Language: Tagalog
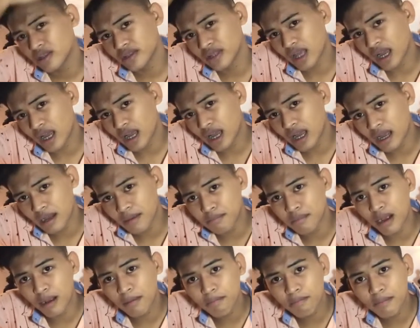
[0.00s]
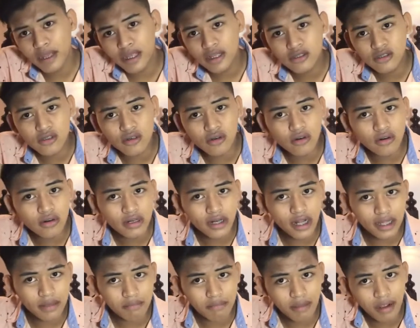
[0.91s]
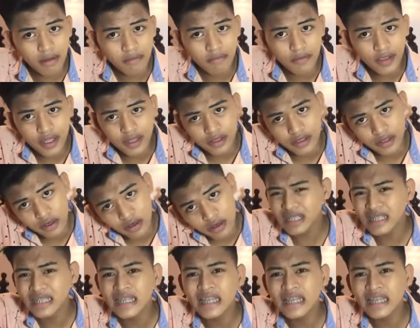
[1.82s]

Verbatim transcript: na mag-picture at mag-video.